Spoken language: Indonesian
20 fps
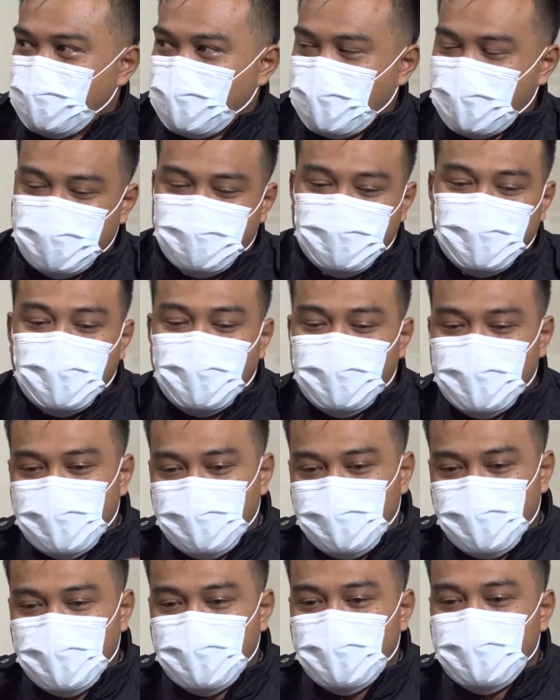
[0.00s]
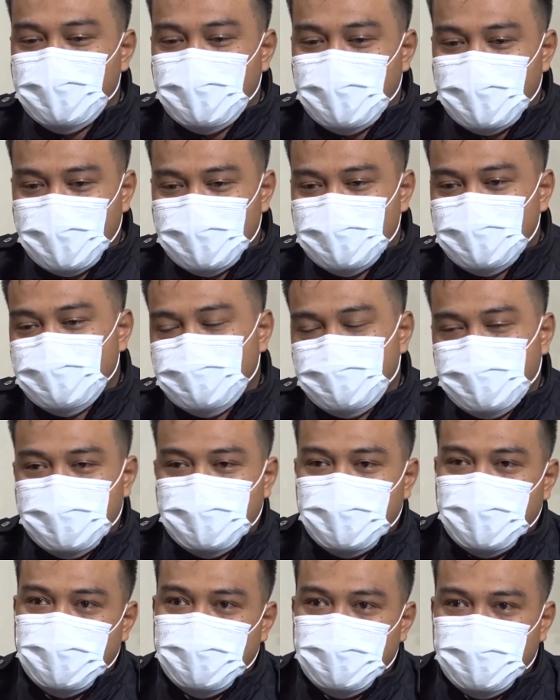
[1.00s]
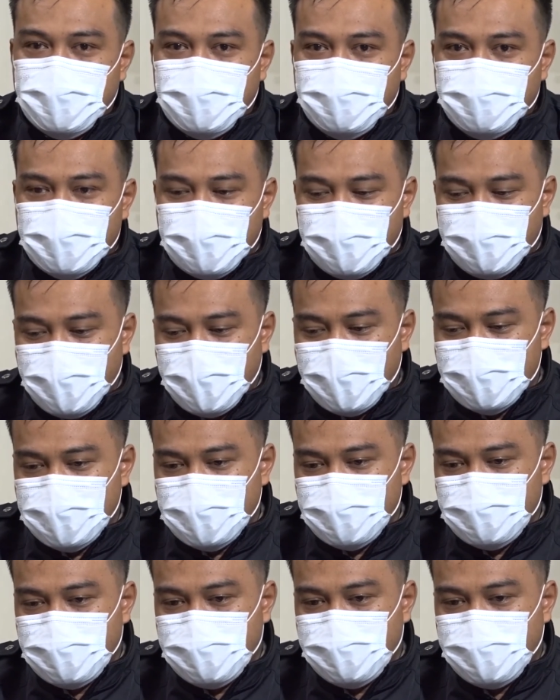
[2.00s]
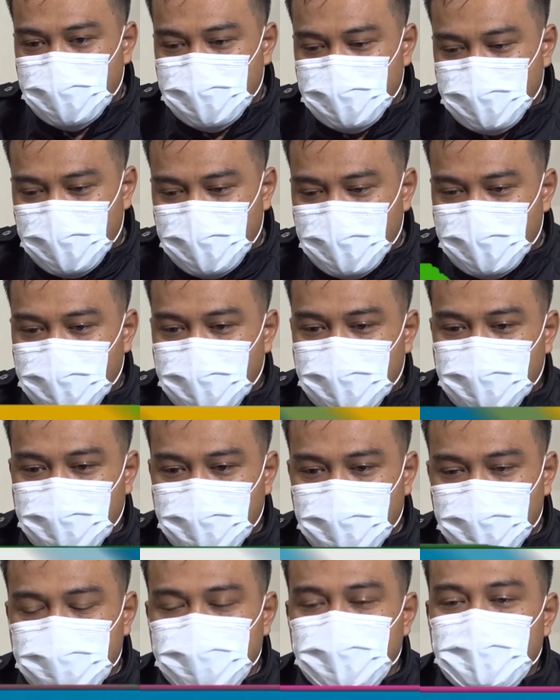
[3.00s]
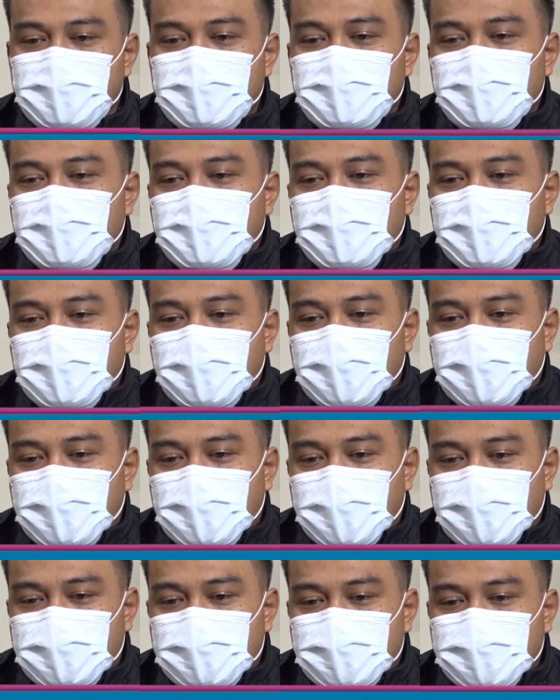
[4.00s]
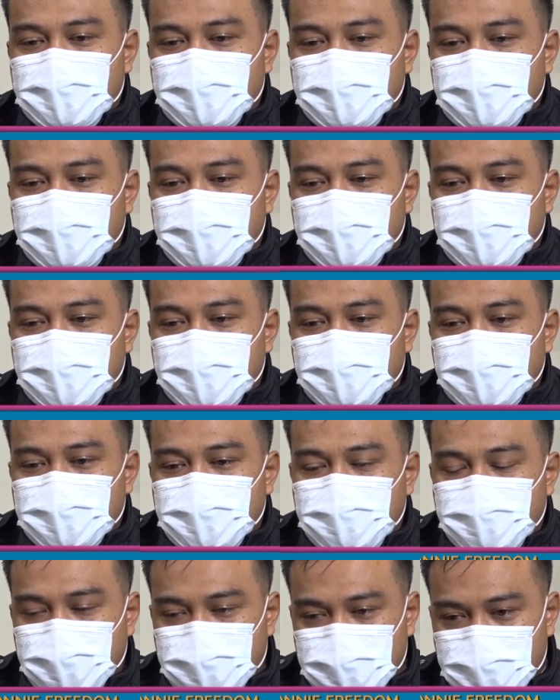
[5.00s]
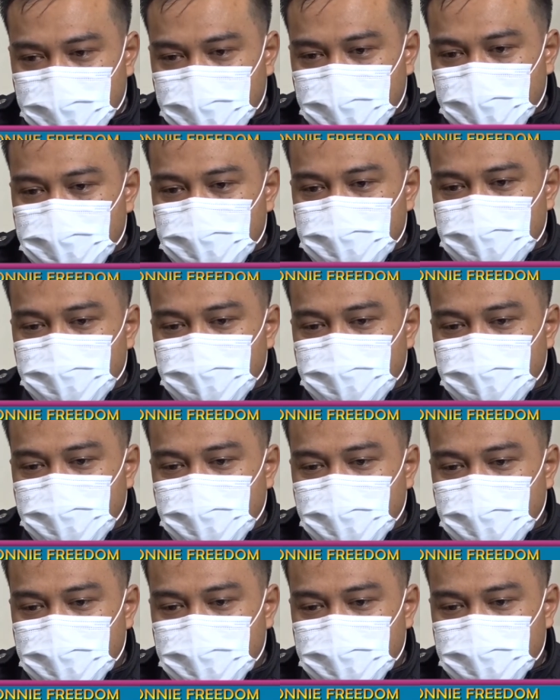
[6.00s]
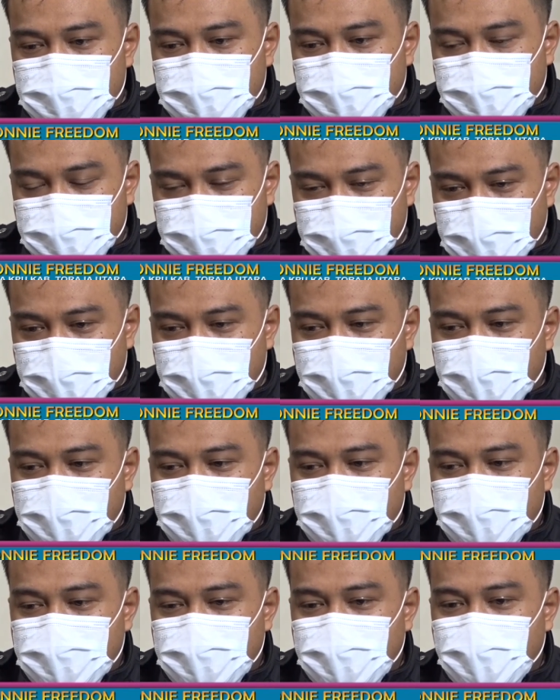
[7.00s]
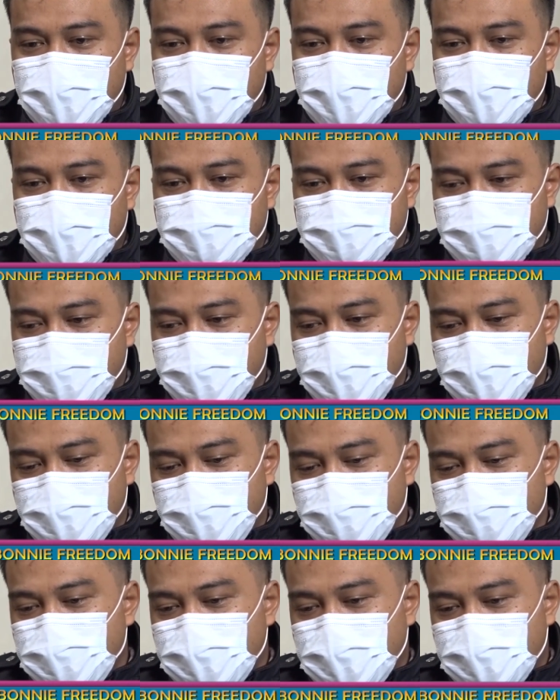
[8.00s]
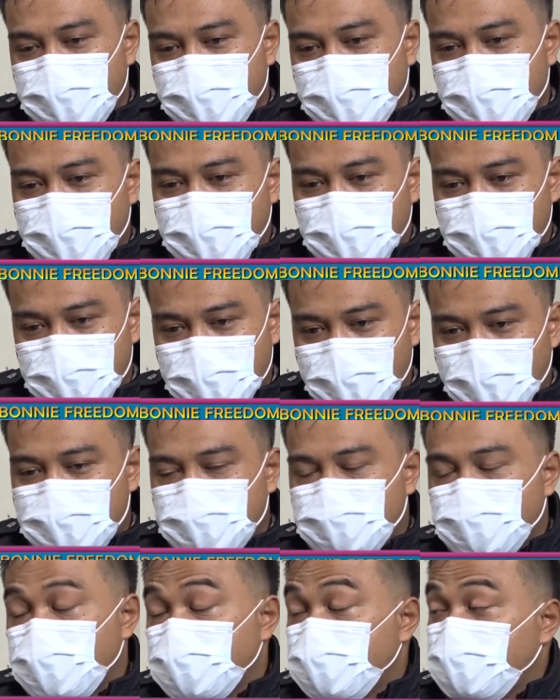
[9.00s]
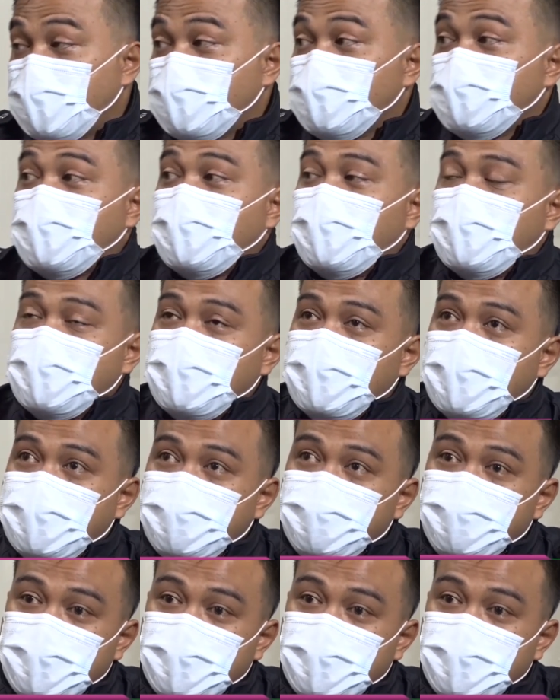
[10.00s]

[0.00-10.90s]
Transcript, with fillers: Karena sudah ada jaminan garansi seperti itu bahwa TPS itu dipastikan nanti akan e, dibersihkan, kemudian kebersihannya akan dijaga dan pemilih pun nanti akan diatur itu antriannya.